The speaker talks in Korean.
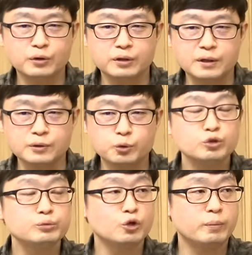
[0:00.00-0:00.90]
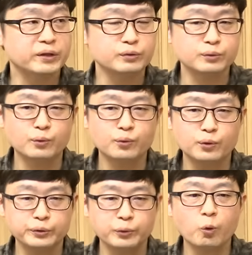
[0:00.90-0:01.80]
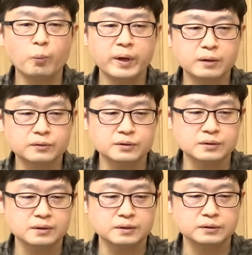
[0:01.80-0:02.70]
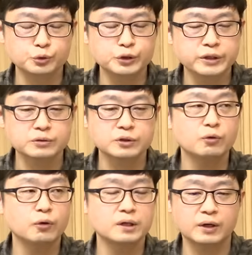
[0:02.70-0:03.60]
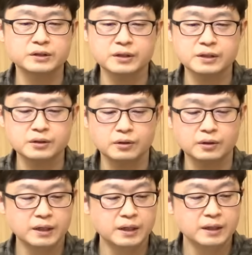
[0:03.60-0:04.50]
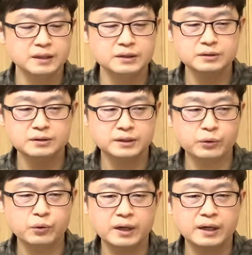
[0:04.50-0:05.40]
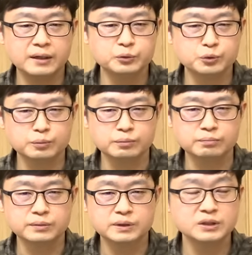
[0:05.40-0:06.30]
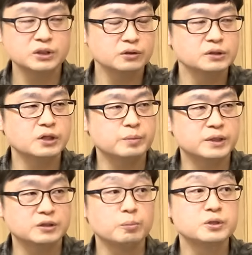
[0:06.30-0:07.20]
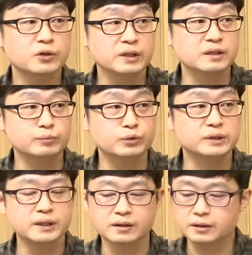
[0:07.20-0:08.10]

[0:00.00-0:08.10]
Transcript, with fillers: 뭐 이렇게 솔루블로 만들고 또 용매의 어떤 그 유기재료 섞고하는 과정에서 음. 이 재료가 약간 좀 끈적끈적합니다. 점성이 있는 네. 물체.